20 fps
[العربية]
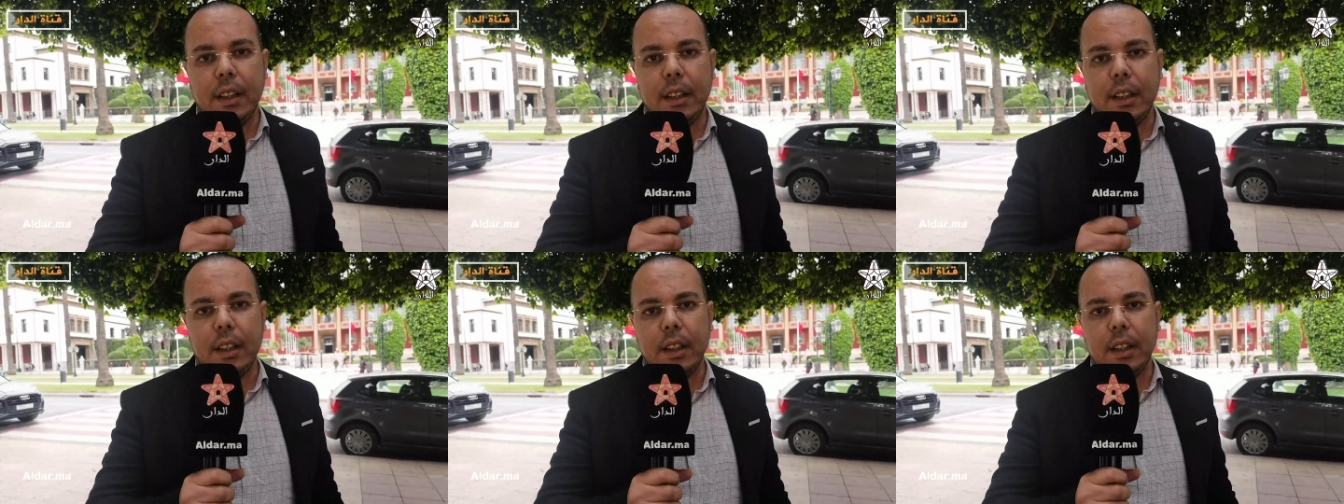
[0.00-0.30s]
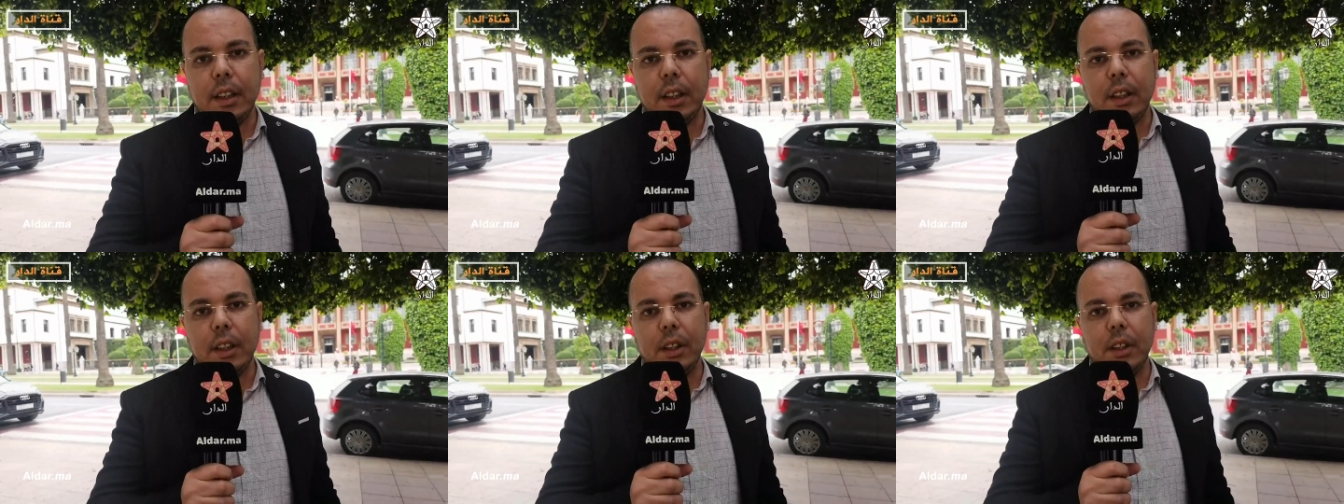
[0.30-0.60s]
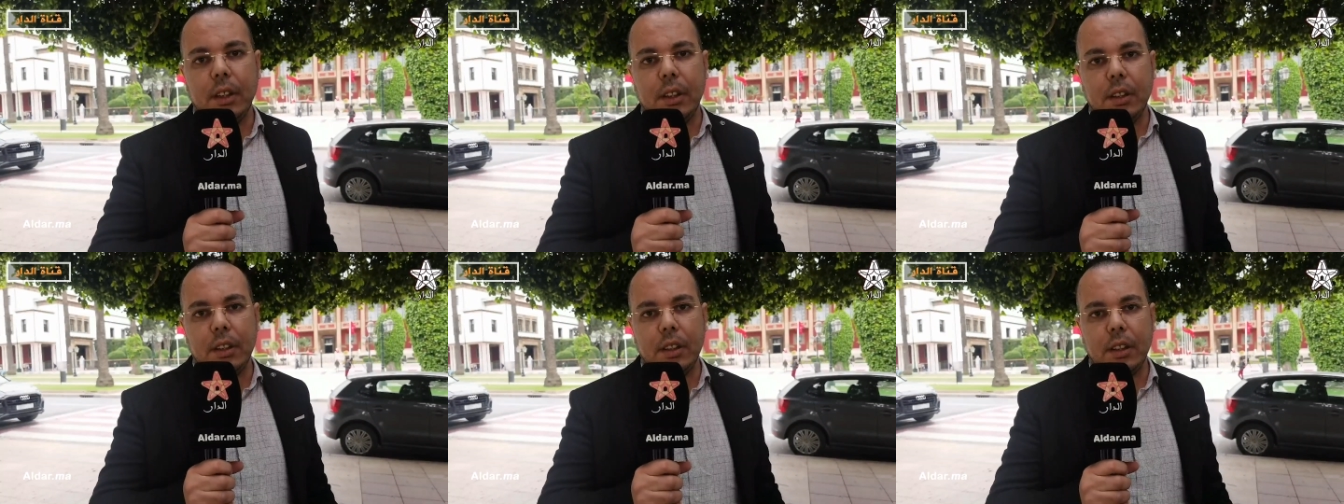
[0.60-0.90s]

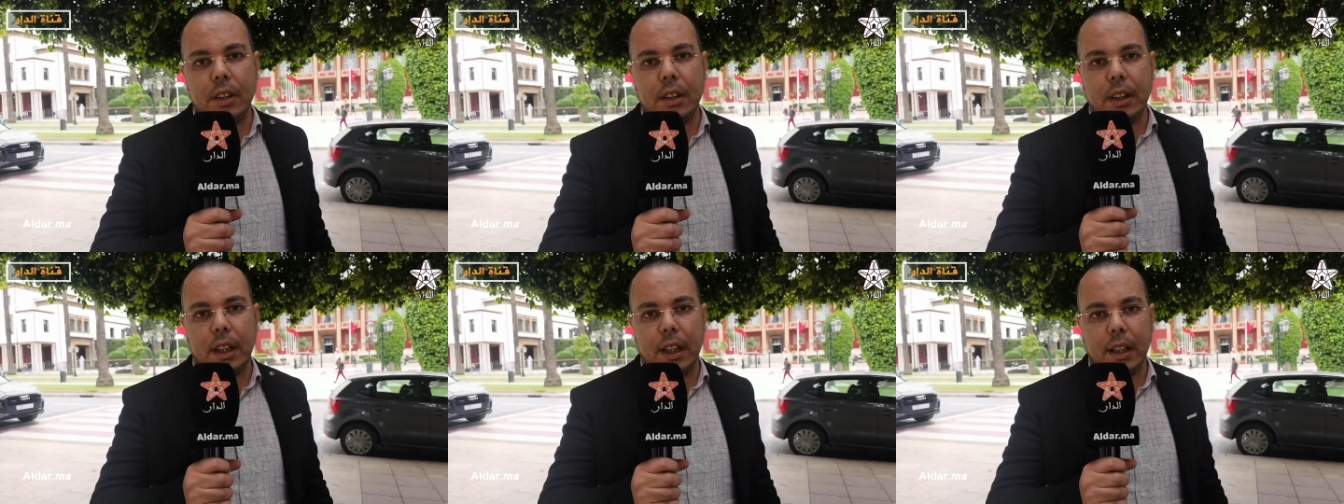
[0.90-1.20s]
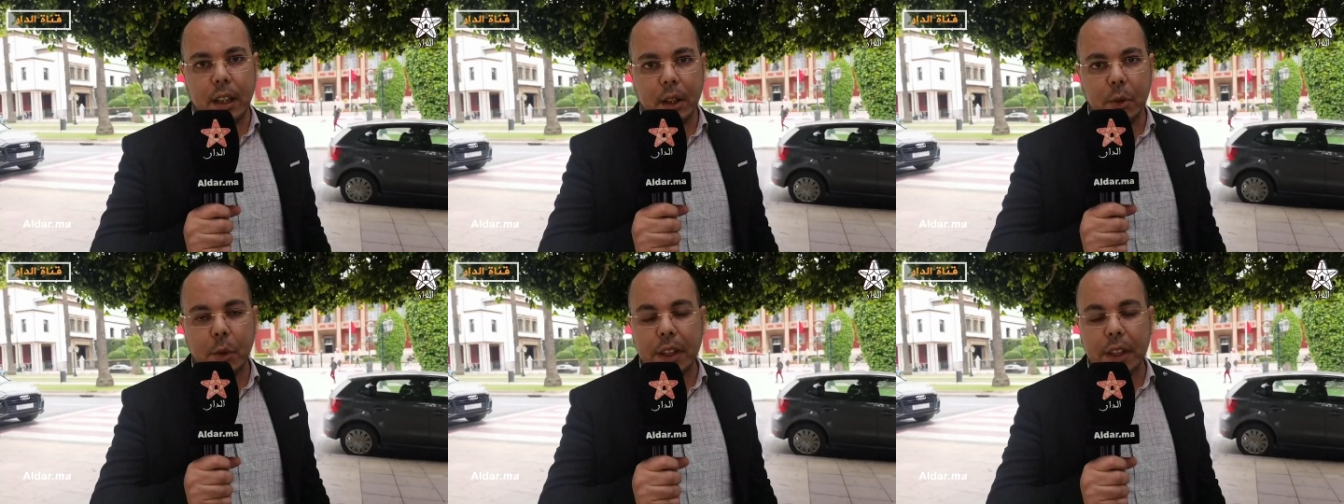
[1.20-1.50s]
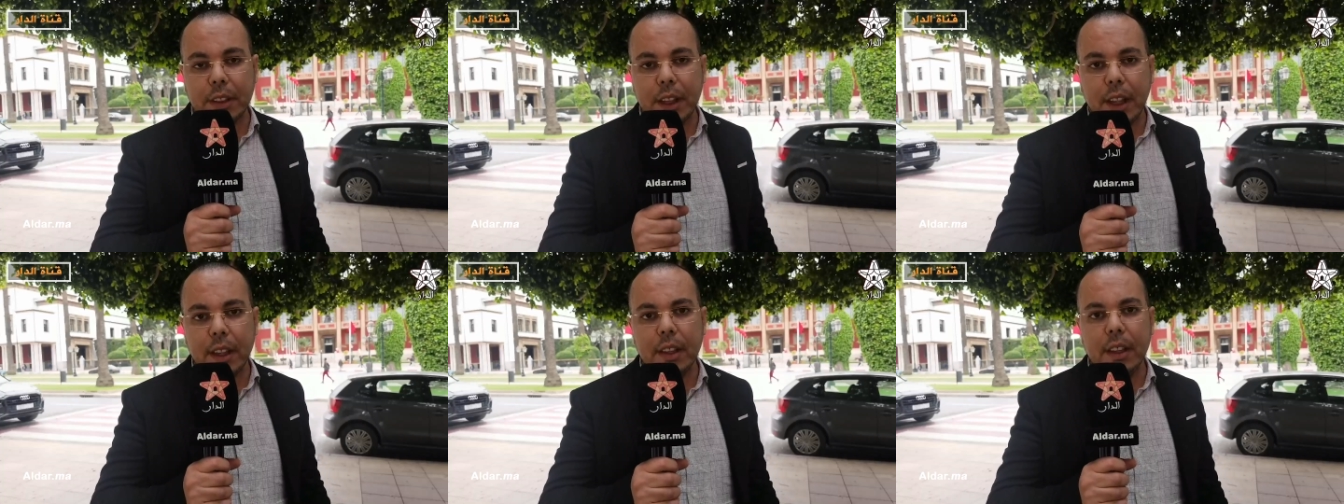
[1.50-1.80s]
آه،
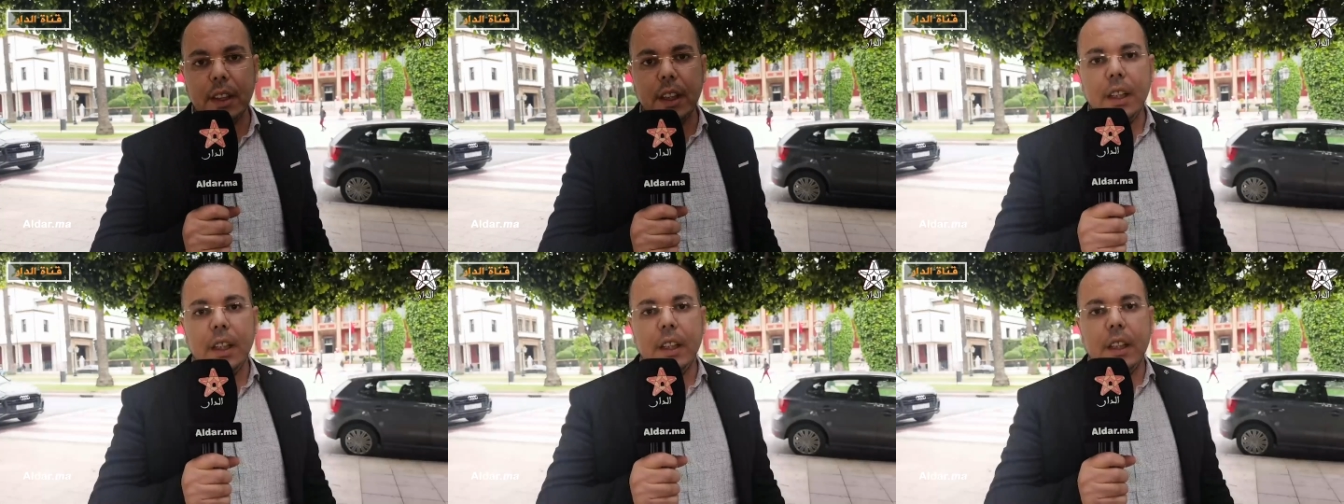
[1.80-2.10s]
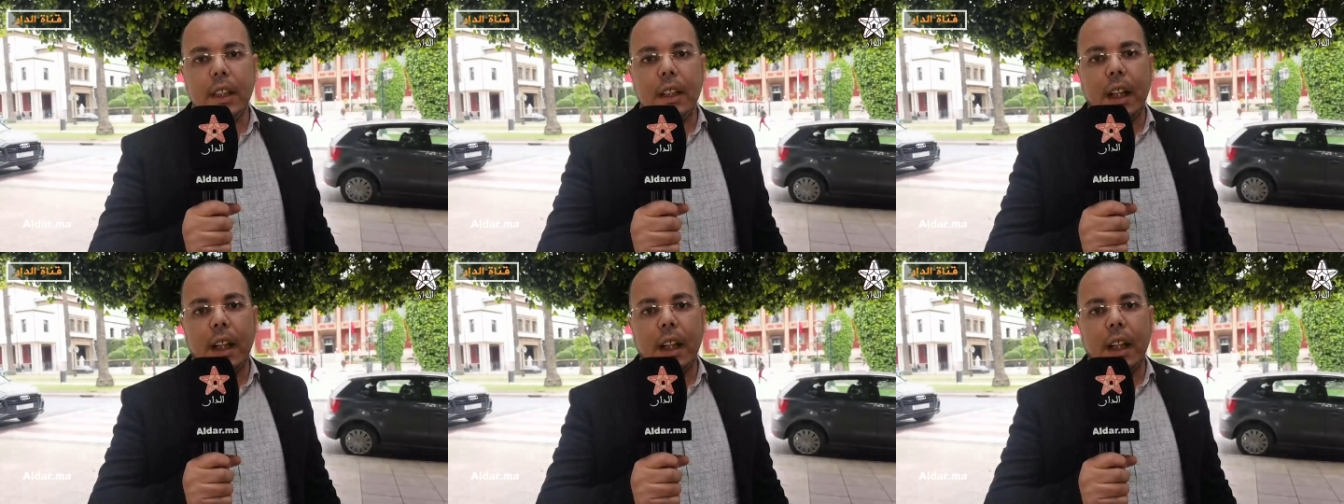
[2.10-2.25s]
على الوطن